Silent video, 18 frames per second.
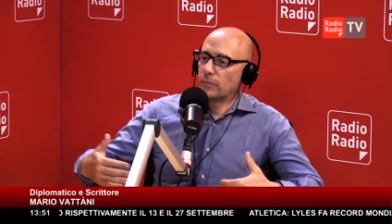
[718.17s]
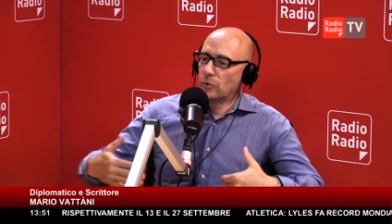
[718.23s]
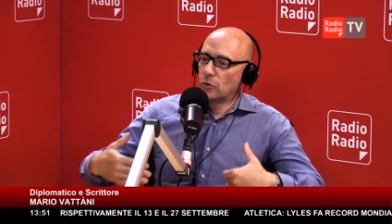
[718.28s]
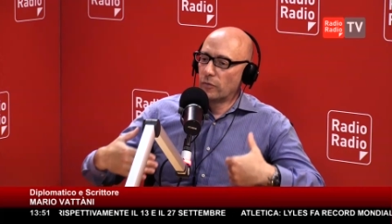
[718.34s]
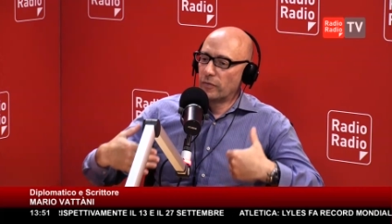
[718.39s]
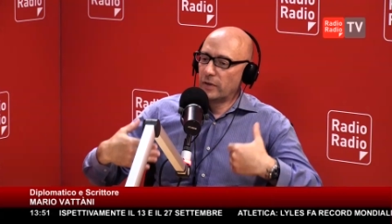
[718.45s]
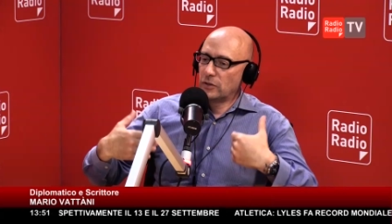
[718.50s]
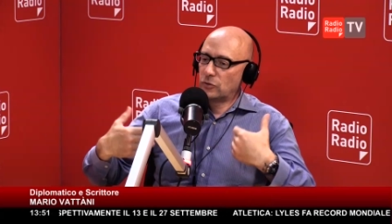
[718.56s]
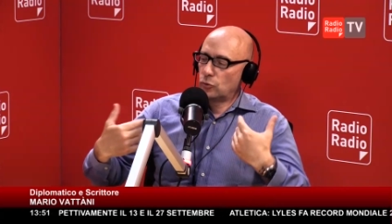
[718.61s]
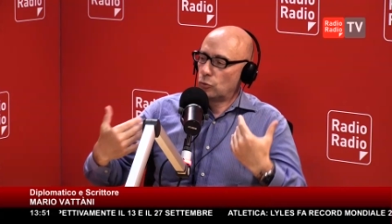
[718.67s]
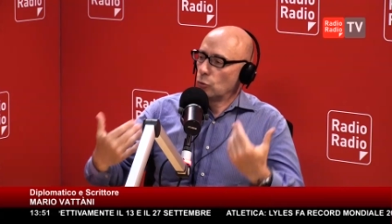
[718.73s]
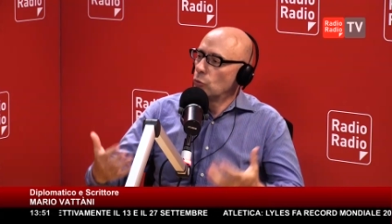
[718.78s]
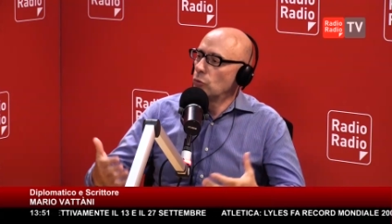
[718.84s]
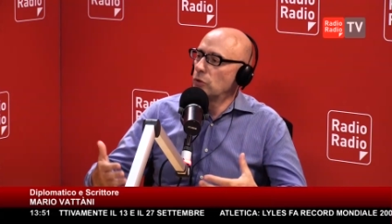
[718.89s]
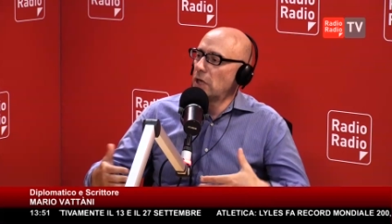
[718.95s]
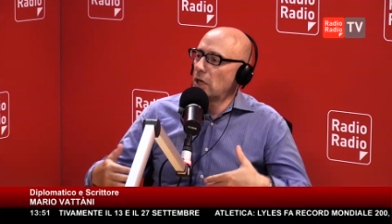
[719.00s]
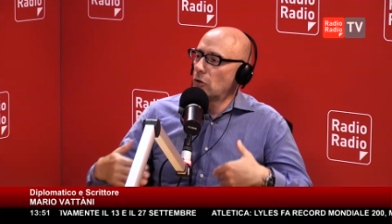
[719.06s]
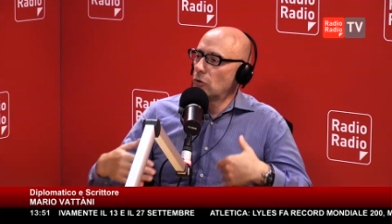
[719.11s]
dove
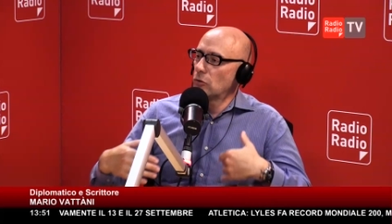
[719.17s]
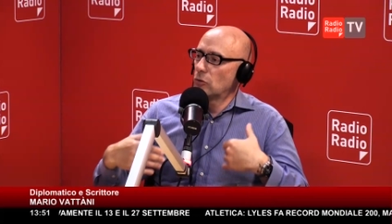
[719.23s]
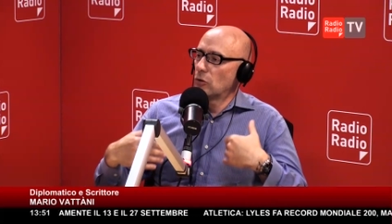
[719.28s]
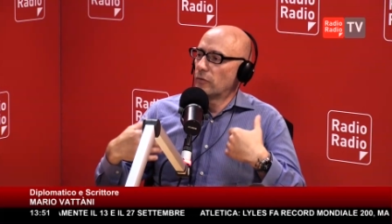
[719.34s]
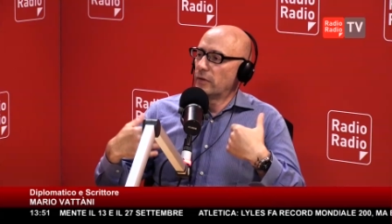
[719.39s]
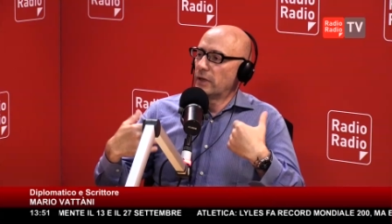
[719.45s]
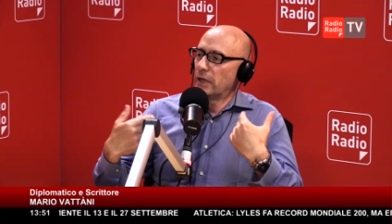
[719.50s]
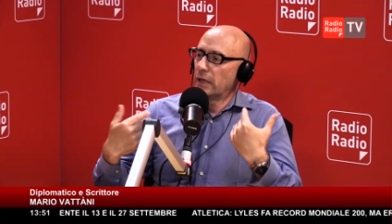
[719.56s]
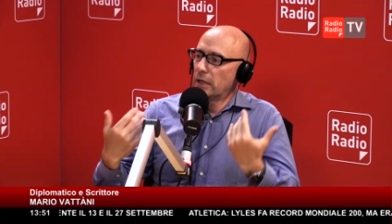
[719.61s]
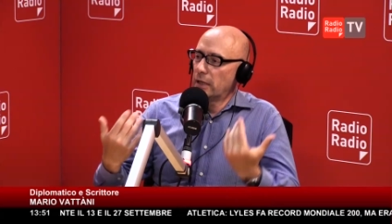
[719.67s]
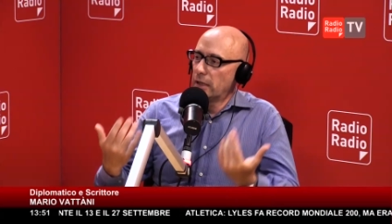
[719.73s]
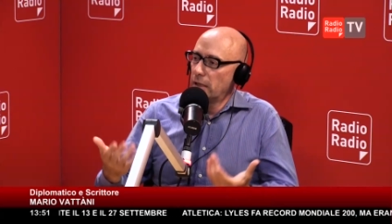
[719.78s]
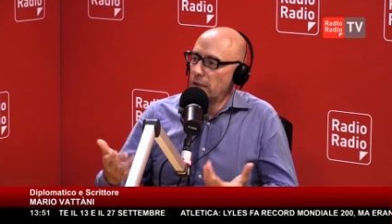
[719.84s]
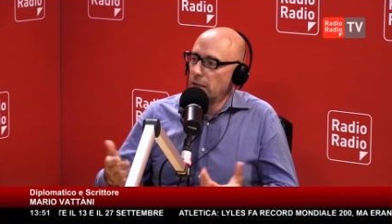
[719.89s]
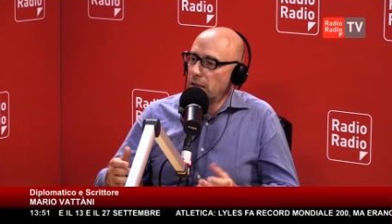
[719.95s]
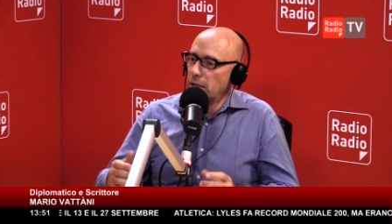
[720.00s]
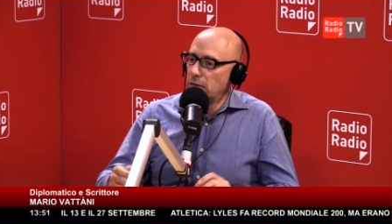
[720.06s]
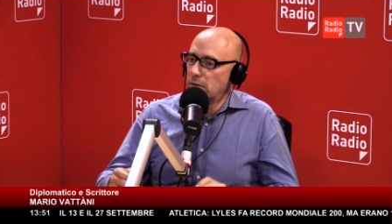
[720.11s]
studiano, dove
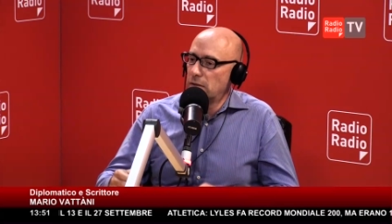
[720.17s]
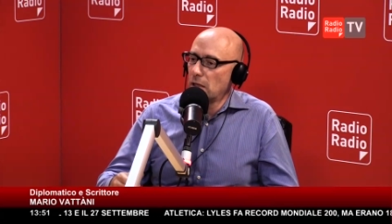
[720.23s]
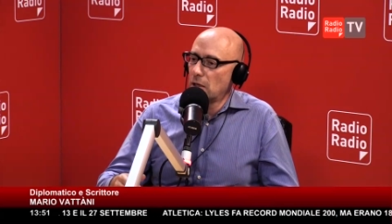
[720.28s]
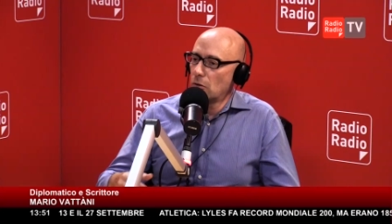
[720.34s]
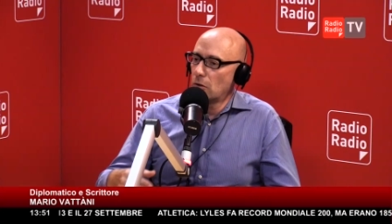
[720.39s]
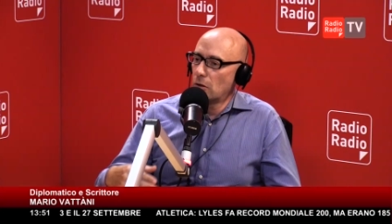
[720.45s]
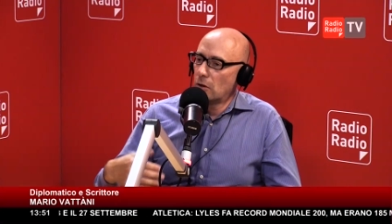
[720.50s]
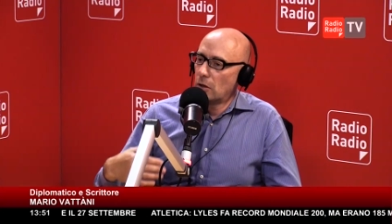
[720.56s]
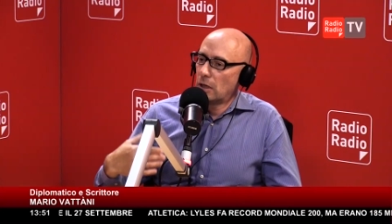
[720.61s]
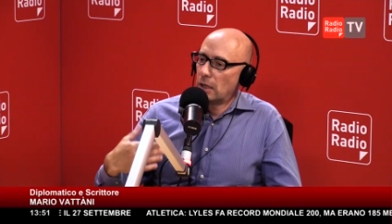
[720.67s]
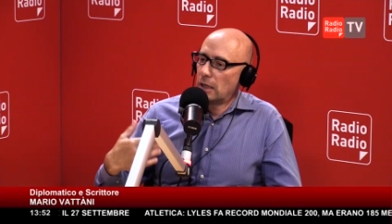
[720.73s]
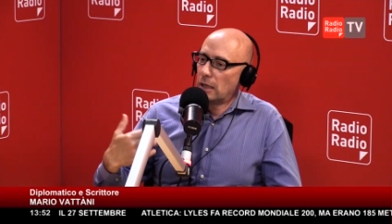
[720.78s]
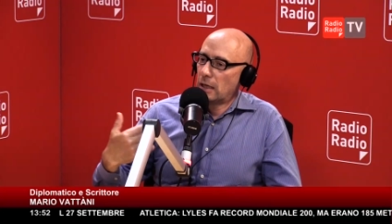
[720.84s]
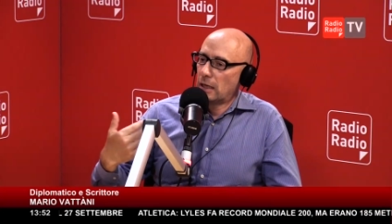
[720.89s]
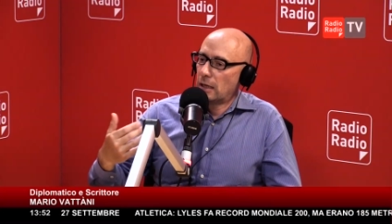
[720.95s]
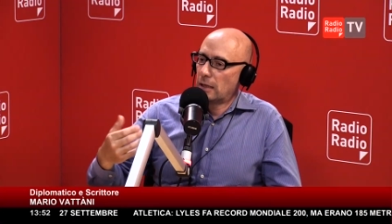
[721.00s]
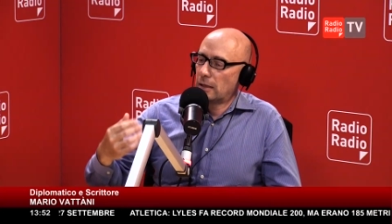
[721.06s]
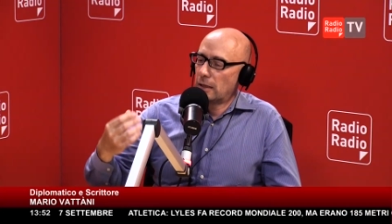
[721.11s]
iniziano iniziano a,
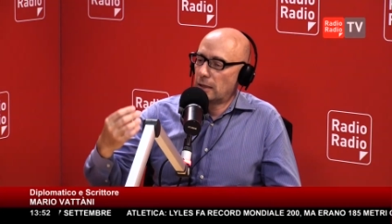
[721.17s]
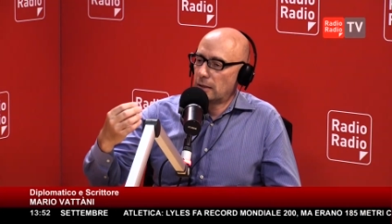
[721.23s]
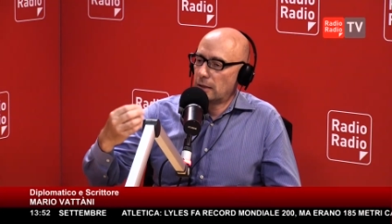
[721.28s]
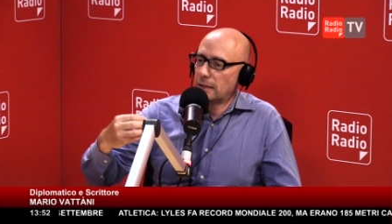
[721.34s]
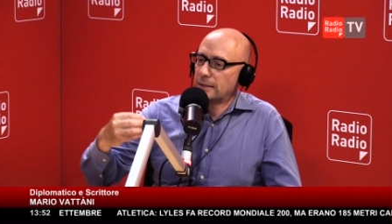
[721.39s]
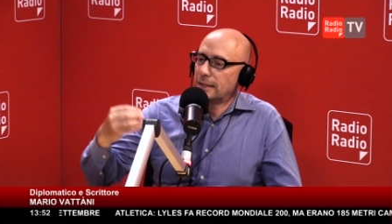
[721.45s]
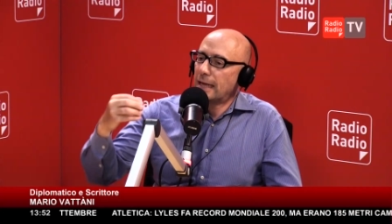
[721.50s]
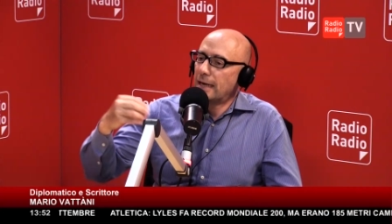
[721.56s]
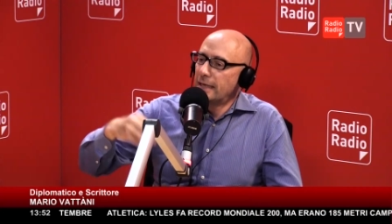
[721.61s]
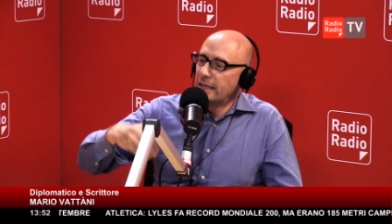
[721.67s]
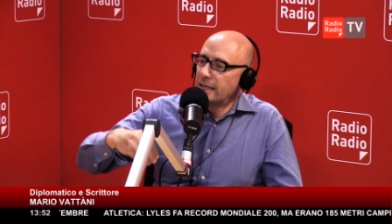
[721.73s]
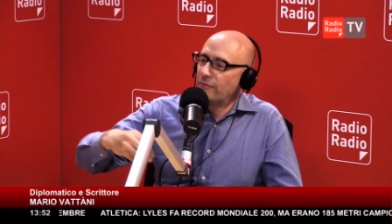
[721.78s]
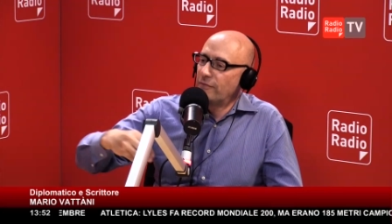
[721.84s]
a, a, da lì